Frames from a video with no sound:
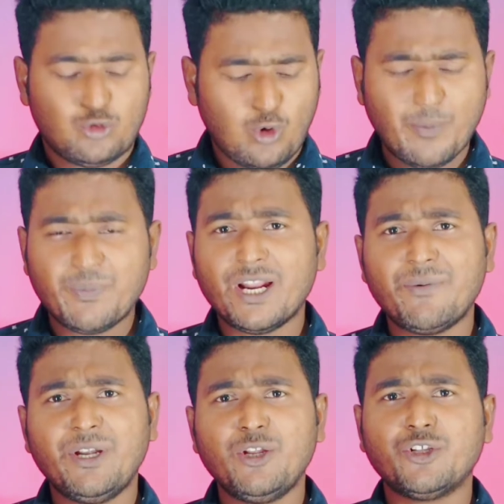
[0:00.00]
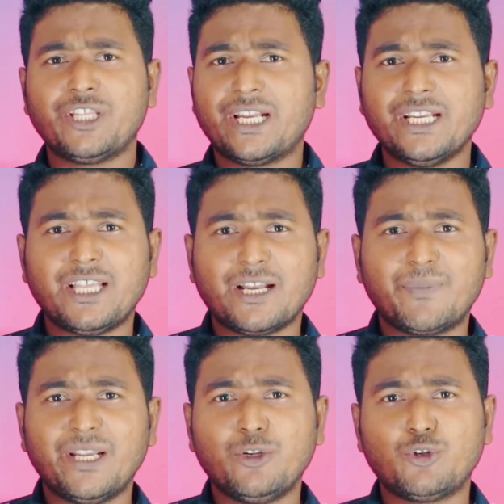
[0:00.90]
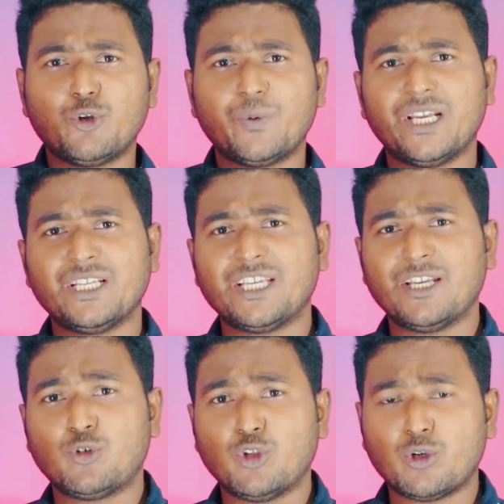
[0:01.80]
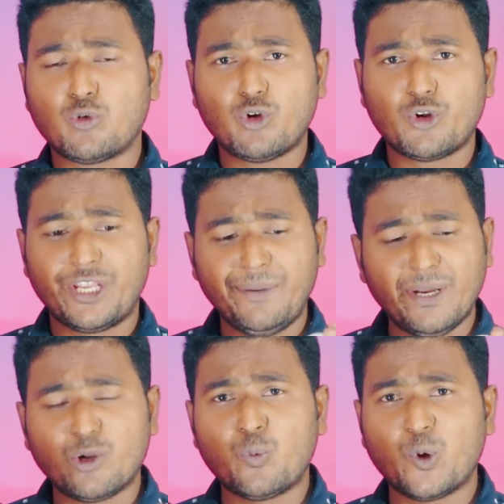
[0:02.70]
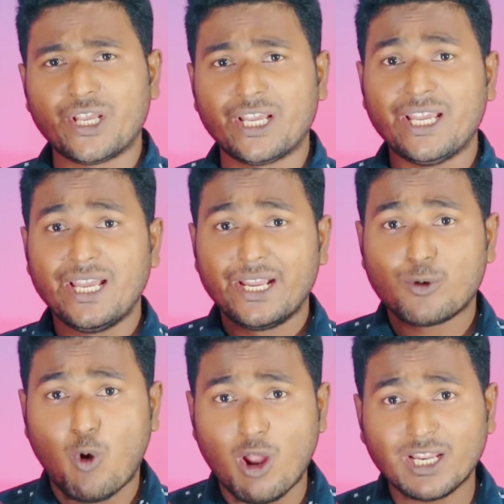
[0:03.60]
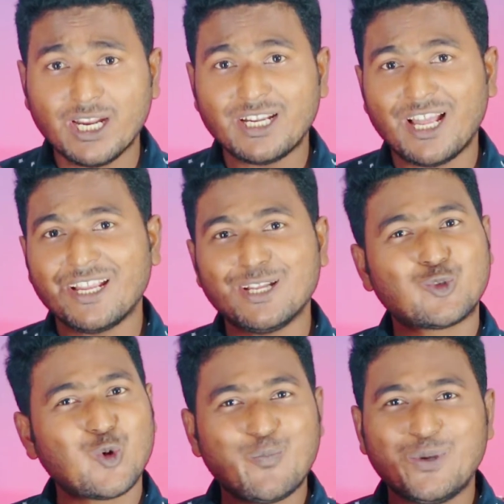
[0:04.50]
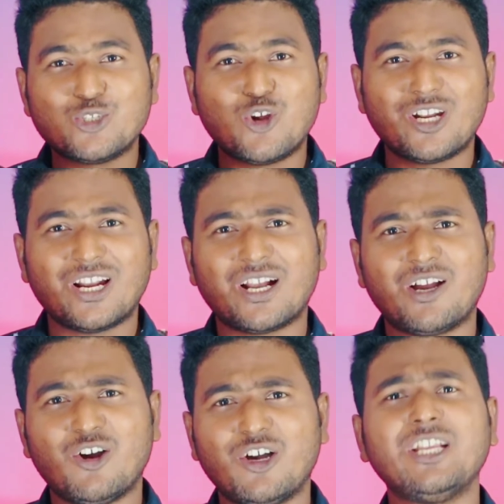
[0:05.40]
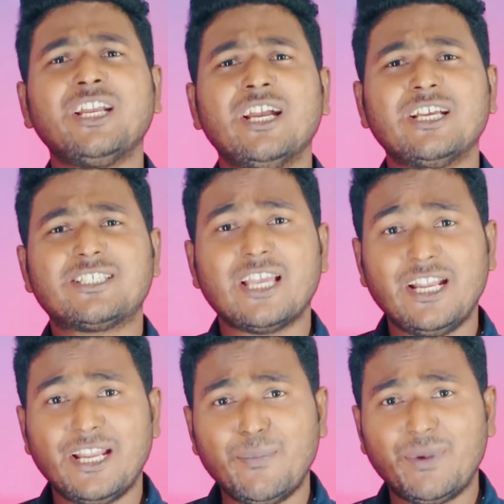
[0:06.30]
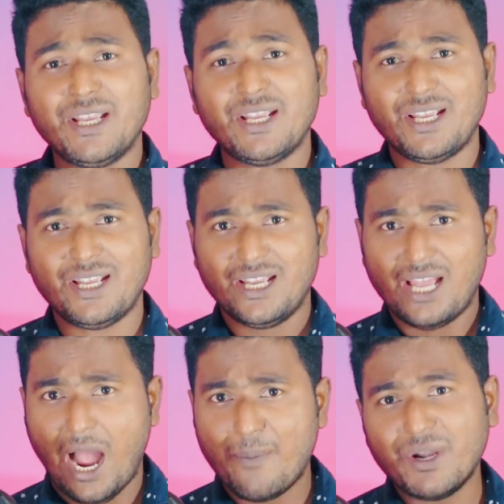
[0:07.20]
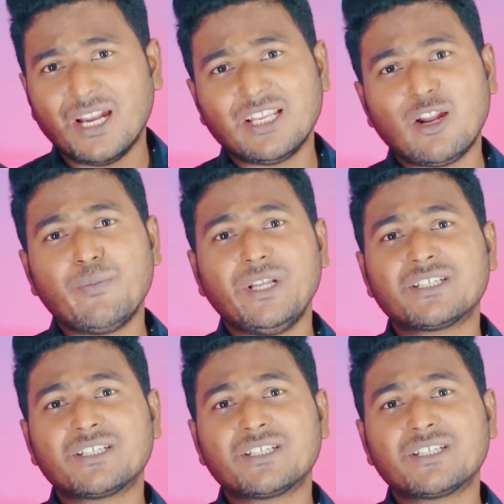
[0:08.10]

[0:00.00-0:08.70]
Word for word: তো আপনারা ভিডিও দেখেই থাকবেন ইউটিউবে যে যদি কোনো ডিমের উপরে কলগেট লাগিয়ে চব্বিশ ঘন্টা রাখা হয় সেই ডিমটি আপনারা যেরকম